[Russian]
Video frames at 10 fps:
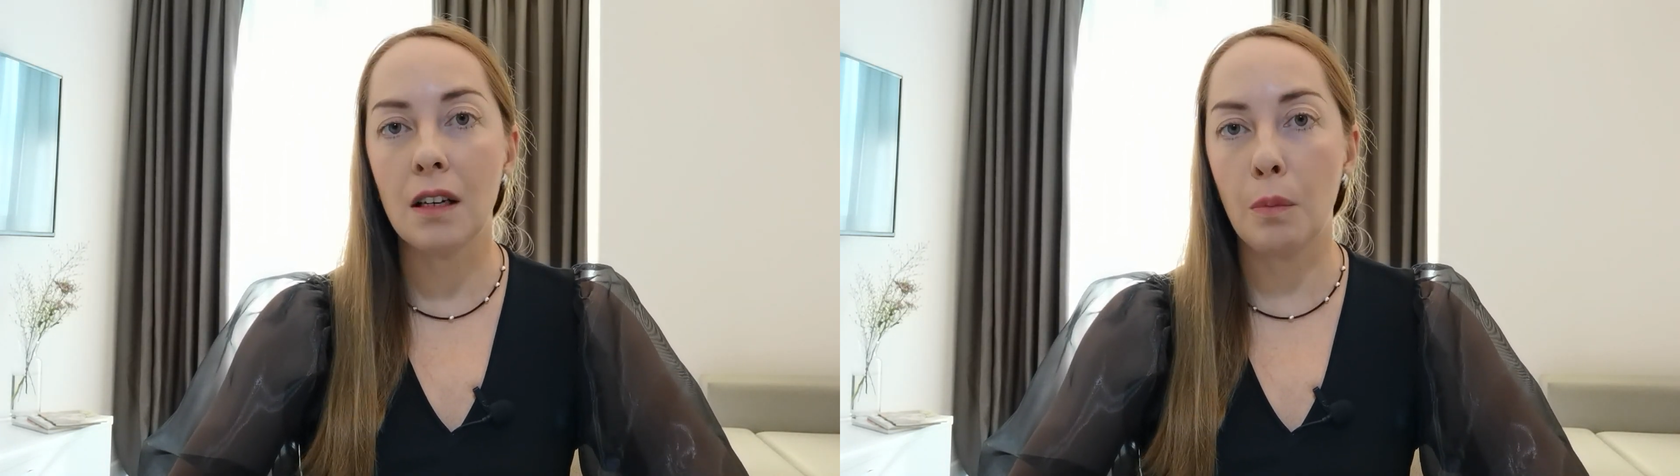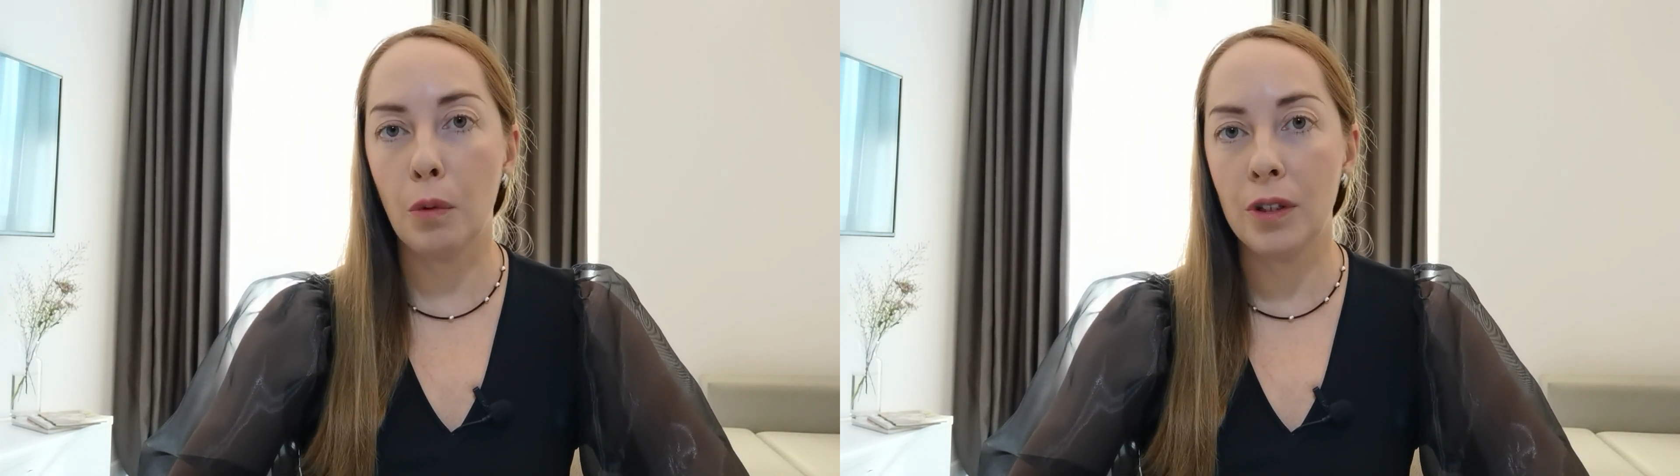
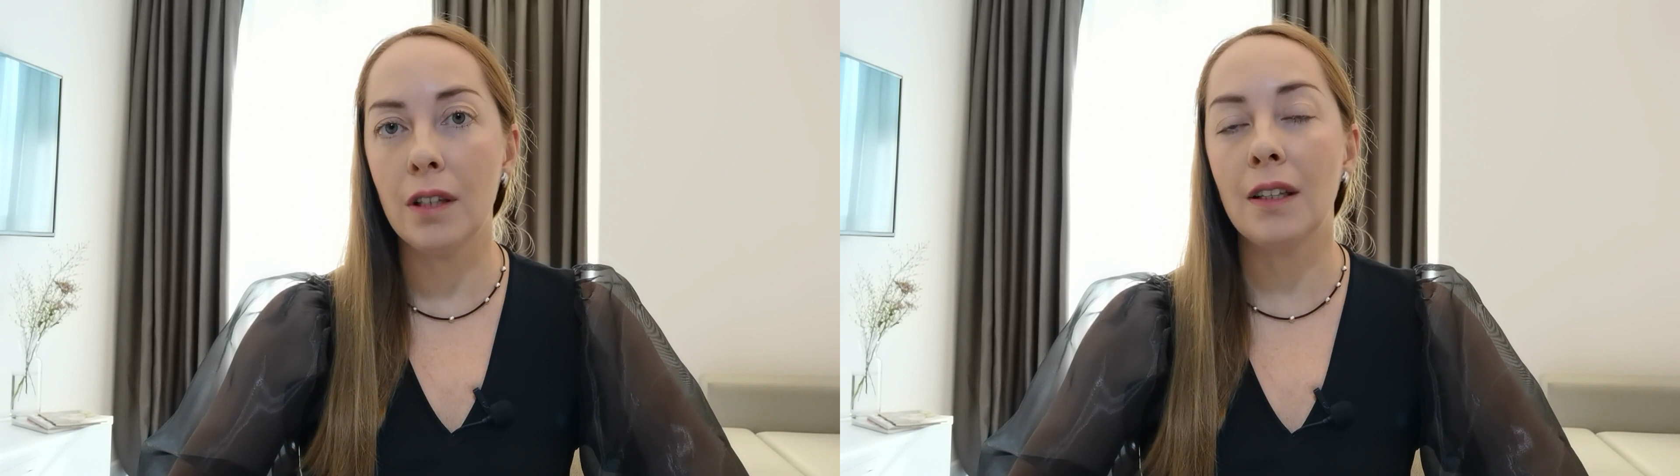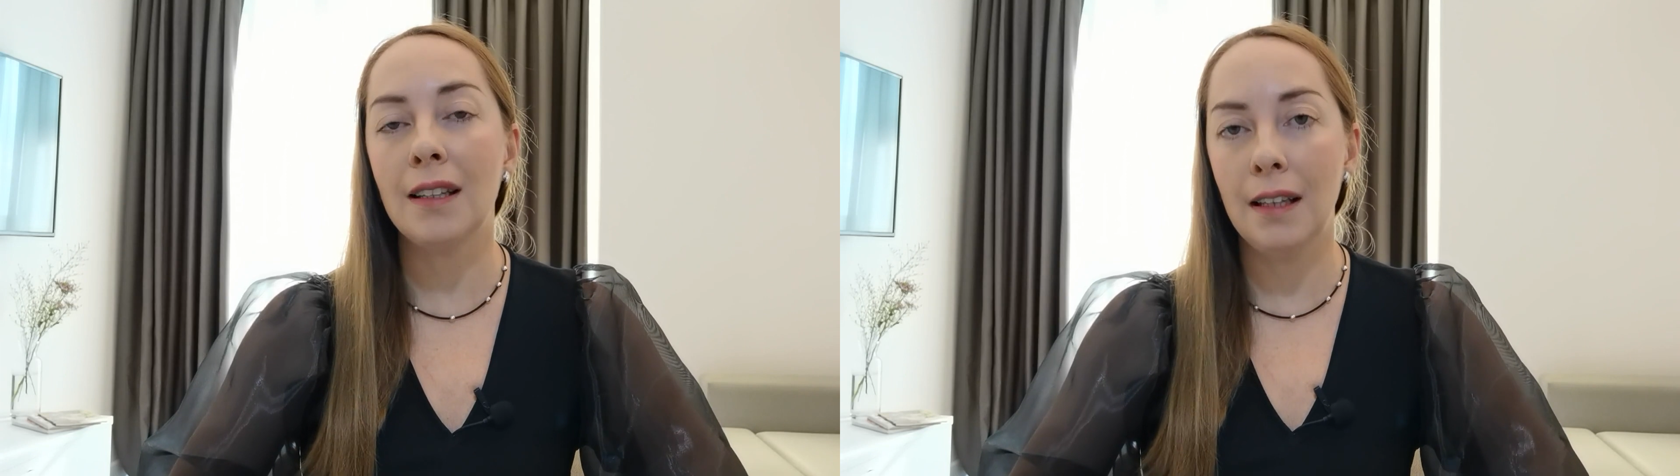к
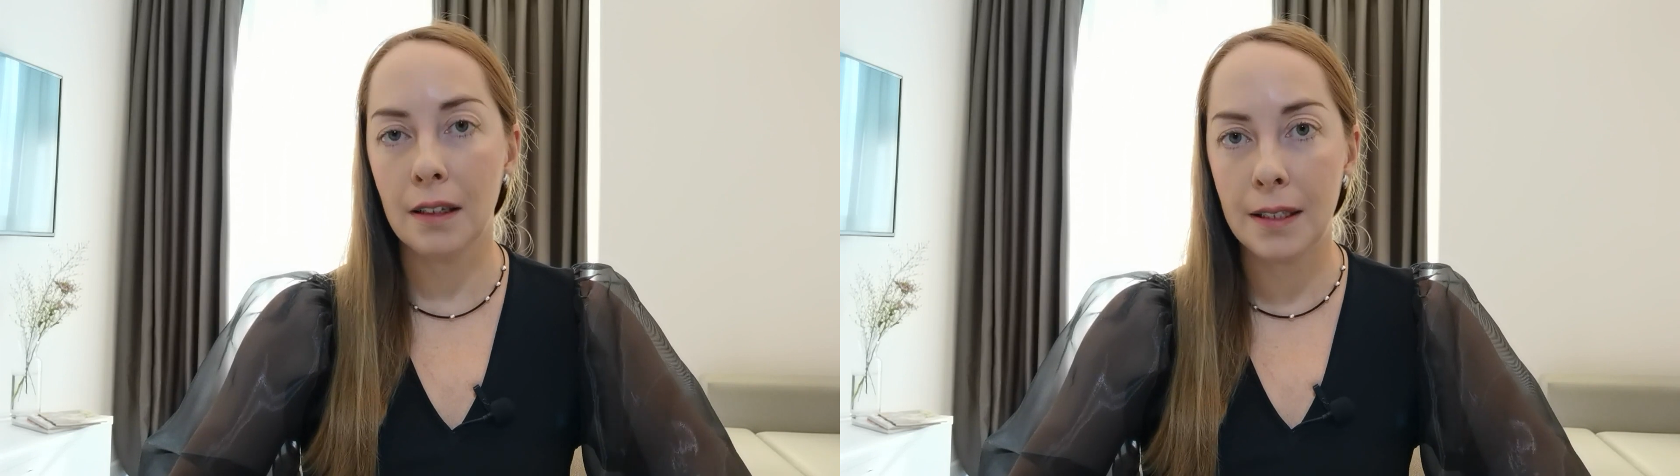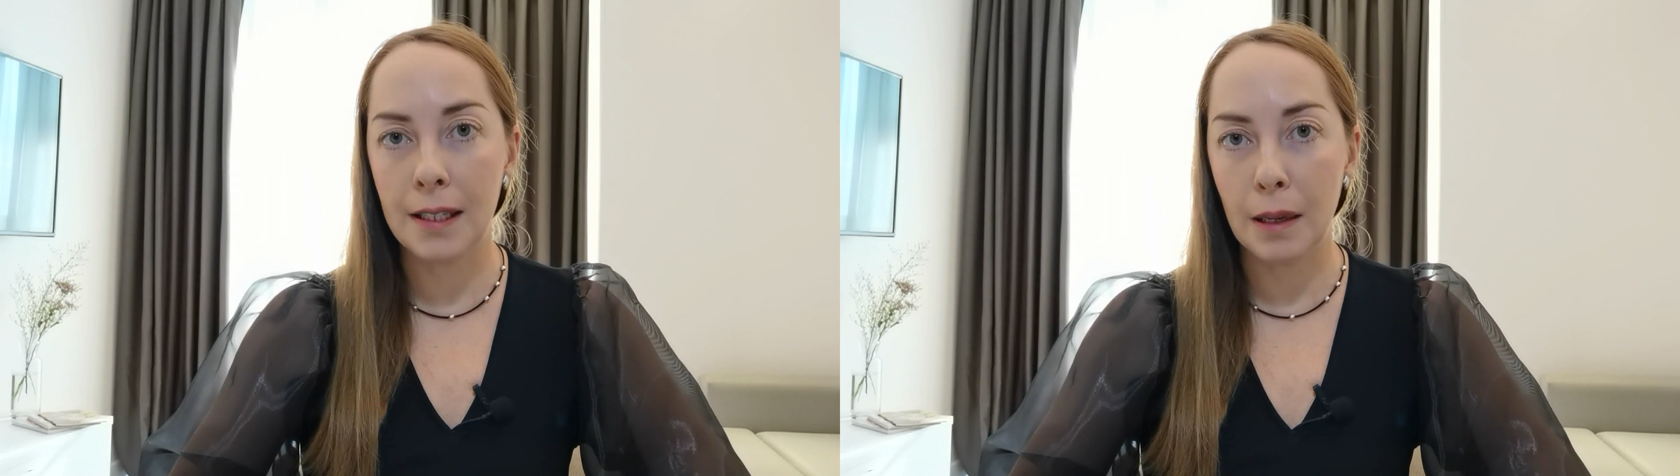работе над
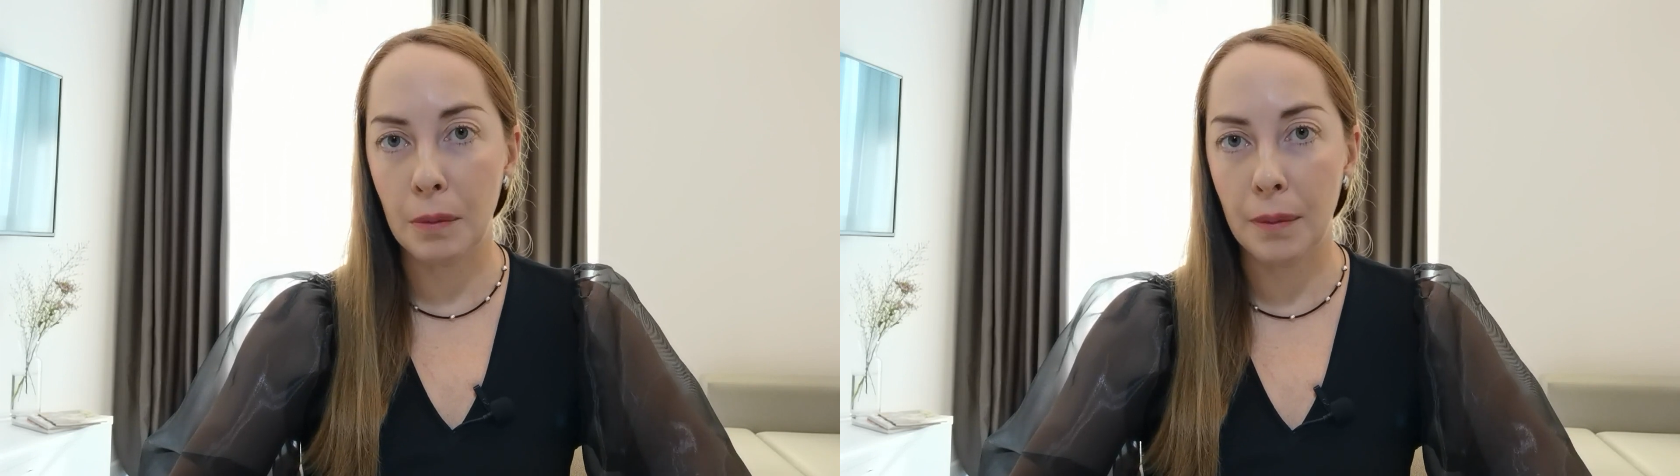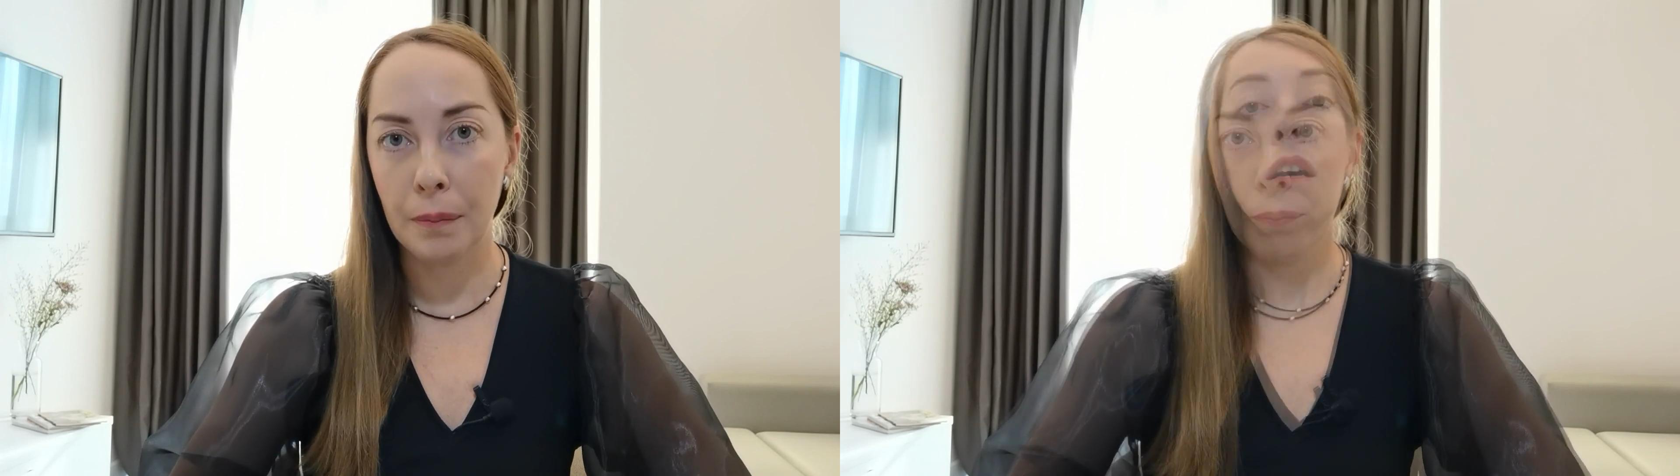
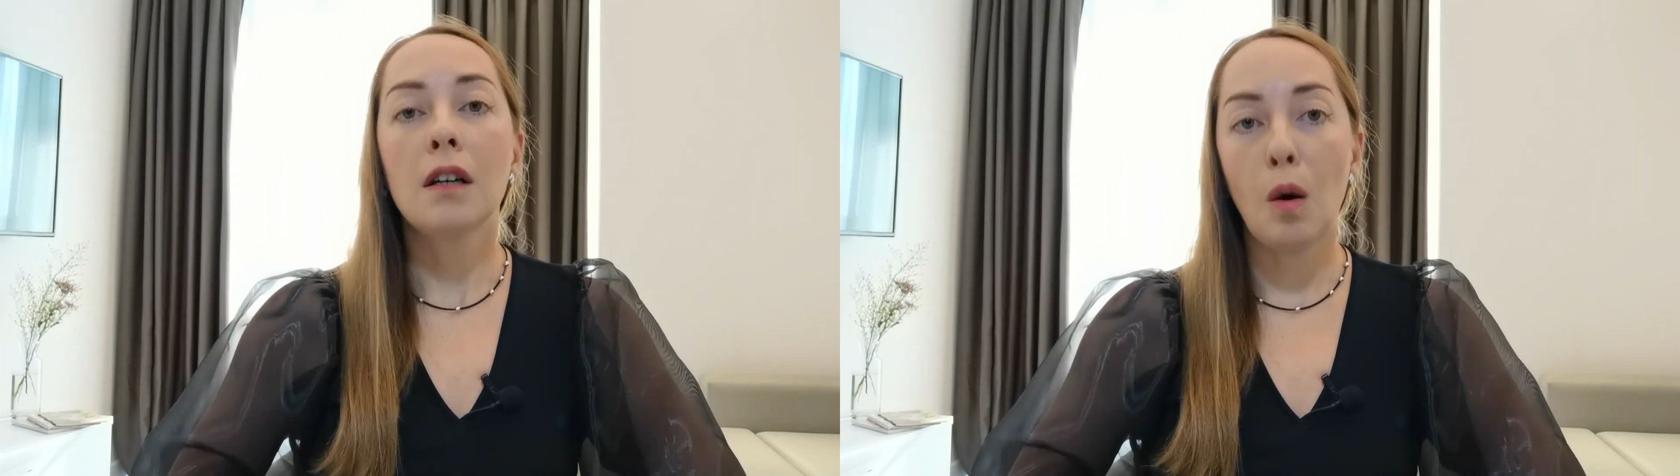лекциями.